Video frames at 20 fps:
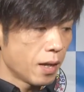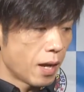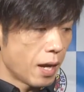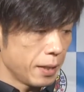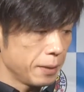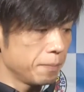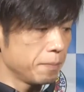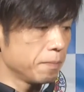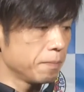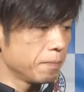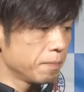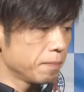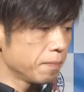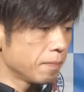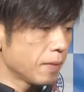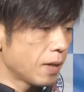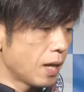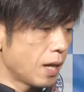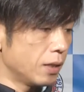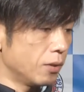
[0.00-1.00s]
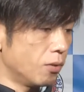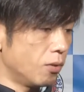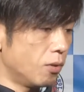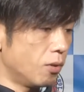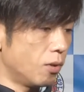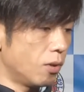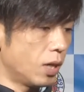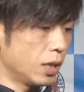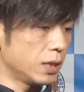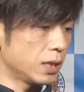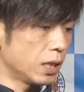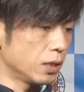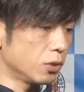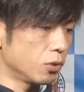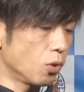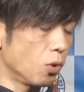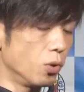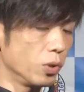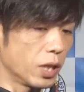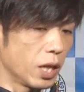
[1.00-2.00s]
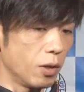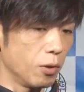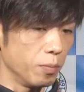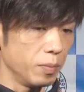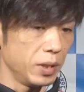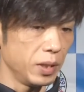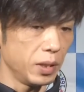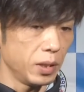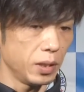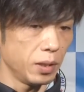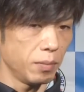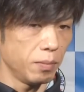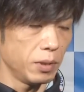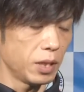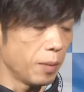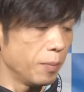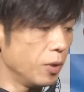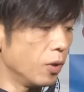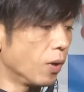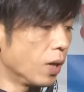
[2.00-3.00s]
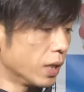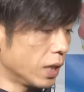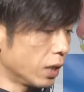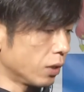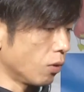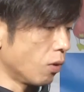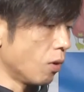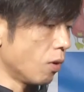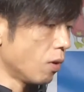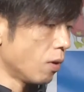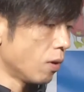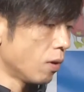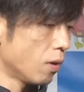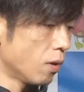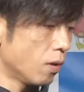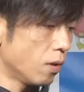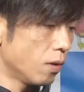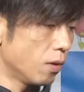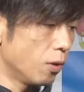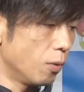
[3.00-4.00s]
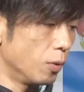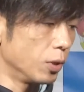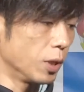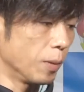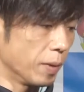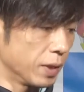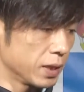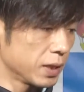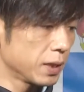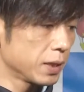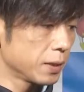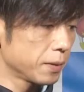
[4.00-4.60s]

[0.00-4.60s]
はい、あの明日ちょっと本体を見見てみようかなと思ってます、